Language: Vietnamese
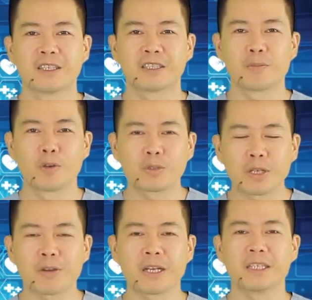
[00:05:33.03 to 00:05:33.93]
xong một lúc
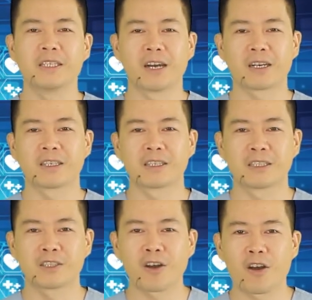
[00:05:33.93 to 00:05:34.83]
sau lại đi được,
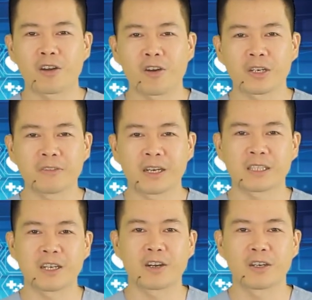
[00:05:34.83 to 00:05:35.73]
do có cái
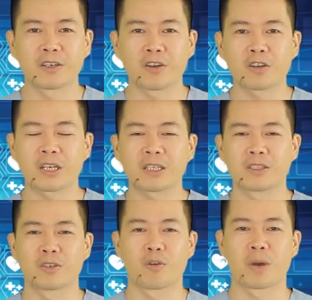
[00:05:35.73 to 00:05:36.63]
phản xạ co
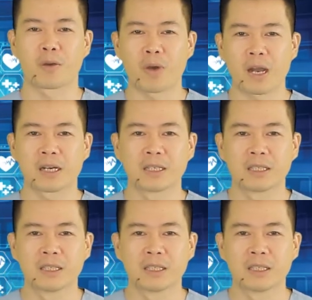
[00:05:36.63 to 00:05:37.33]
thắt của cổ bàng quang.